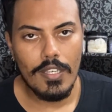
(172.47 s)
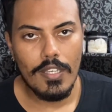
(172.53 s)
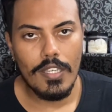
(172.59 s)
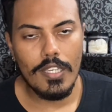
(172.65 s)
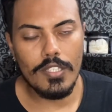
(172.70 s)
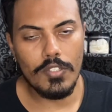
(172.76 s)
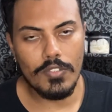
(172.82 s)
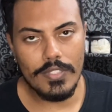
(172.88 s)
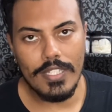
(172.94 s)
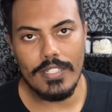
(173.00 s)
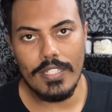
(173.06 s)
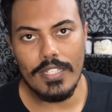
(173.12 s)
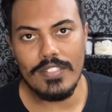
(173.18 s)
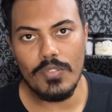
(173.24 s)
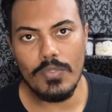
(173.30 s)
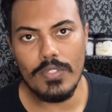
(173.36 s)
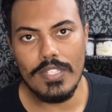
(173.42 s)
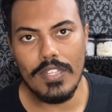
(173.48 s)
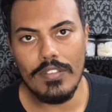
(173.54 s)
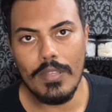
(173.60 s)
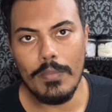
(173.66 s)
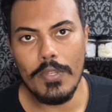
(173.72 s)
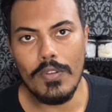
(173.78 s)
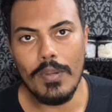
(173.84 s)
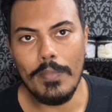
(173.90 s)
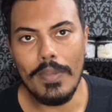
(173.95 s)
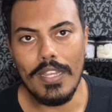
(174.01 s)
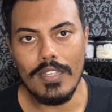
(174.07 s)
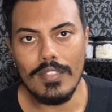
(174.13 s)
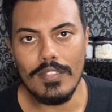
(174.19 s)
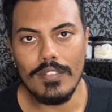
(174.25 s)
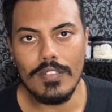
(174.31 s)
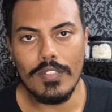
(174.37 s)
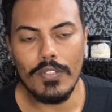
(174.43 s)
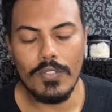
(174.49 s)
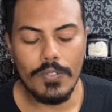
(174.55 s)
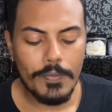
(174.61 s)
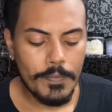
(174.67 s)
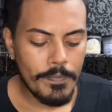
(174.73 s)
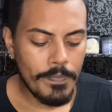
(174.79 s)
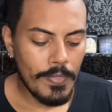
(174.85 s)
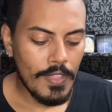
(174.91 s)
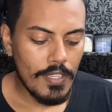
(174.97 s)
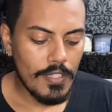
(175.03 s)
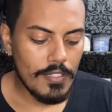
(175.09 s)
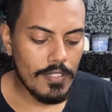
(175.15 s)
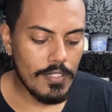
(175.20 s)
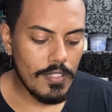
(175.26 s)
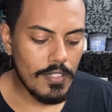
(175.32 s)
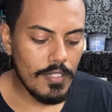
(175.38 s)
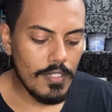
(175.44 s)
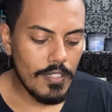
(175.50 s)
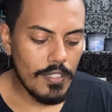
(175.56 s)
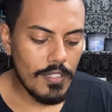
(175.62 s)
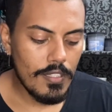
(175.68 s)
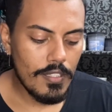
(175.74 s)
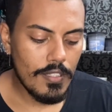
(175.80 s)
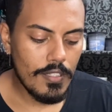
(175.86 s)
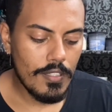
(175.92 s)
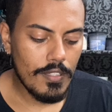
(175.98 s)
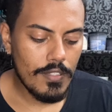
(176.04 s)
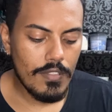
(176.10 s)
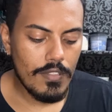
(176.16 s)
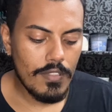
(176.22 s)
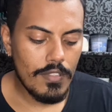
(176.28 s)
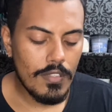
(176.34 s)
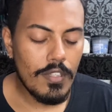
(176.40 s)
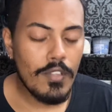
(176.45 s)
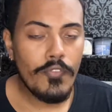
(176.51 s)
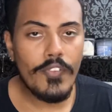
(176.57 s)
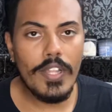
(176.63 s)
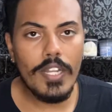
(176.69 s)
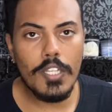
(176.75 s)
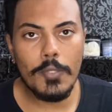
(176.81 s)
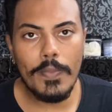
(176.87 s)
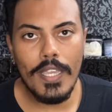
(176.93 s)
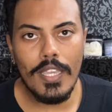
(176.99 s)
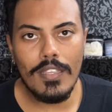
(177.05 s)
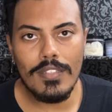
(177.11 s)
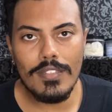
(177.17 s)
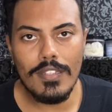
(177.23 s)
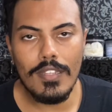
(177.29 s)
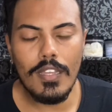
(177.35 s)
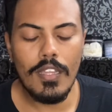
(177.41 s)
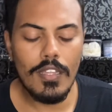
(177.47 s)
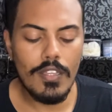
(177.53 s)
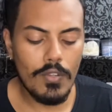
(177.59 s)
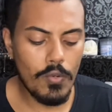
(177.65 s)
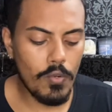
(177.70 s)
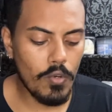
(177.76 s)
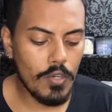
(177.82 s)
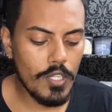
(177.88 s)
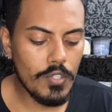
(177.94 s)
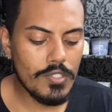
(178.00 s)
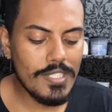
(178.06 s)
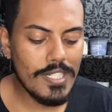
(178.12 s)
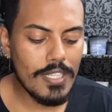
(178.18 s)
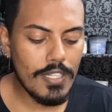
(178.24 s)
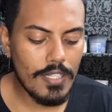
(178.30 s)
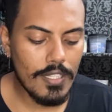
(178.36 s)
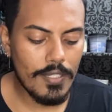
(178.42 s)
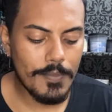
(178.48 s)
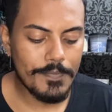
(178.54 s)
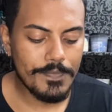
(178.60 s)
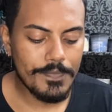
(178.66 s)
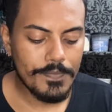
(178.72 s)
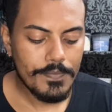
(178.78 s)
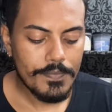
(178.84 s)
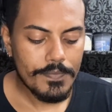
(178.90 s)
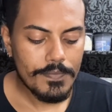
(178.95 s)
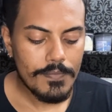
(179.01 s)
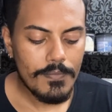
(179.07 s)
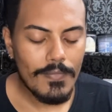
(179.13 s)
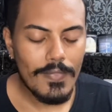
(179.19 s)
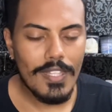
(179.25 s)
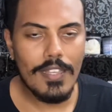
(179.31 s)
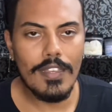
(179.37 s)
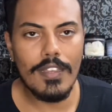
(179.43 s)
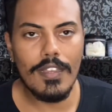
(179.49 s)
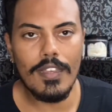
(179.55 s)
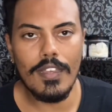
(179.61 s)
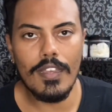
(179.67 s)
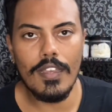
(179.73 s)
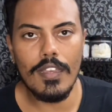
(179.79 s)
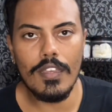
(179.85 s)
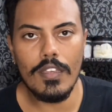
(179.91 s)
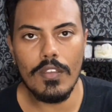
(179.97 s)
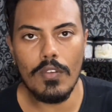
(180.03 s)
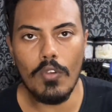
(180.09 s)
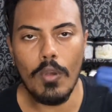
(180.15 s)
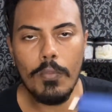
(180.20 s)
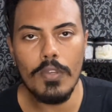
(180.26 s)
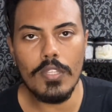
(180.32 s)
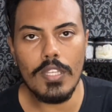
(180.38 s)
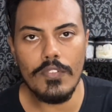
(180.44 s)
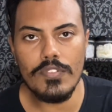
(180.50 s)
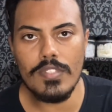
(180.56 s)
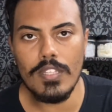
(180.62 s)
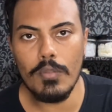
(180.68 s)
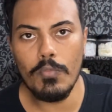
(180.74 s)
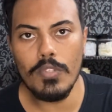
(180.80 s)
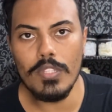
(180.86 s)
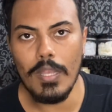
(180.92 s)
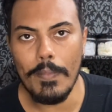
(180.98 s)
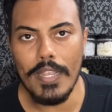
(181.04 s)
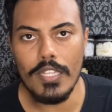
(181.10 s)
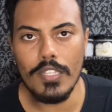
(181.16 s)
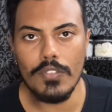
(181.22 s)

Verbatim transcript: Então tem que ter esse cuidado também com a máquina, entendeu? E infelizmente, né, ocorreu de que, é, como eu estava usando muito a máquina